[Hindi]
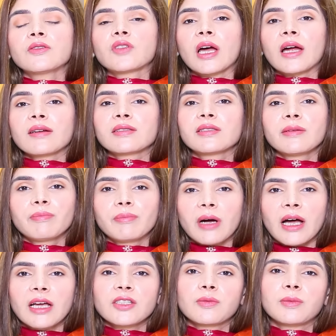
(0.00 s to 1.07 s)
चार से
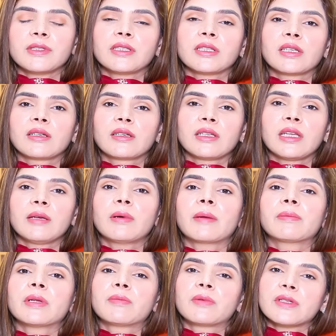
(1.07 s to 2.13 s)
पाँच बजे के करीब
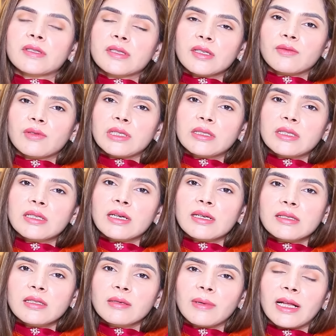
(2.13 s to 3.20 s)
आपने फिर से ग्रीन टी का
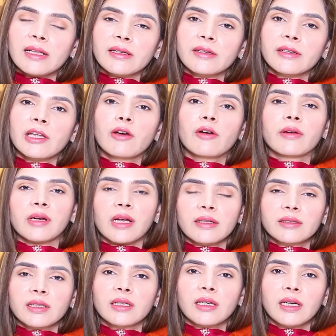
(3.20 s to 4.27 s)
इस्तेमाल करना है और
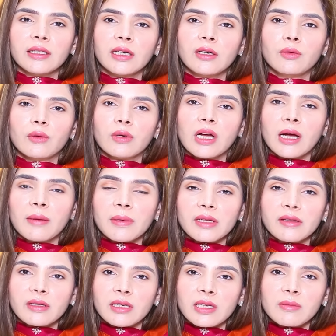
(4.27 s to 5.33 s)
रात का खाना होगा
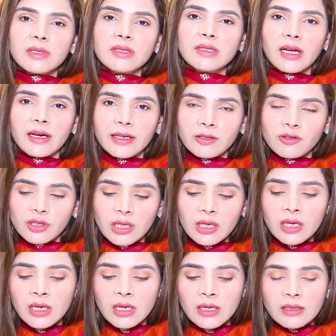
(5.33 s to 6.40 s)
आपका तकरीबन साढ़े
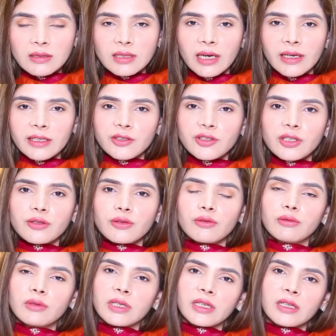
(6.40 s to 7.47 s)
छः साढ़े छः
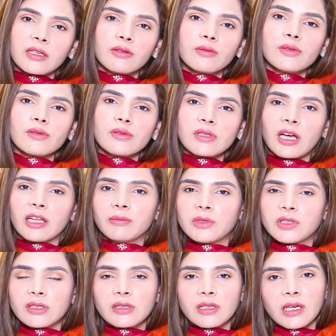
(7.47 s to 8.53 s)
शुरू करेंगे तो उसको सात
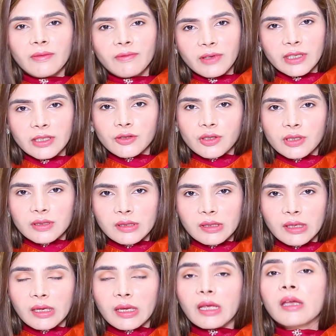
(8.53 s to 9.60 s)
बजे तक आप फिनिश कर
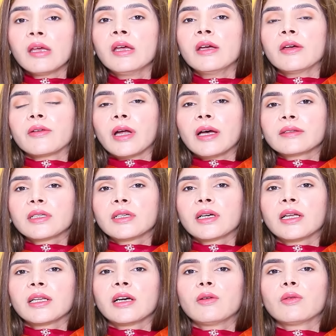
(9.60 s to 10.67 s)
सकेंगे रात का
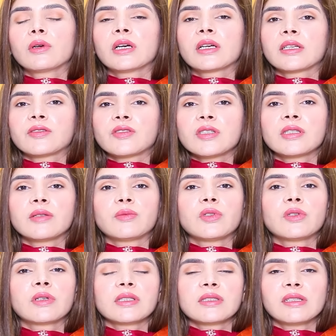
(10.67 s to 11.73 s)
खाना होगा कच्ची
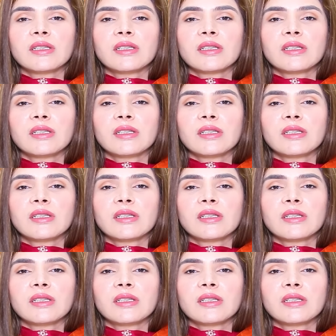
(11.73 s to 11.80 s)
सब्जियों का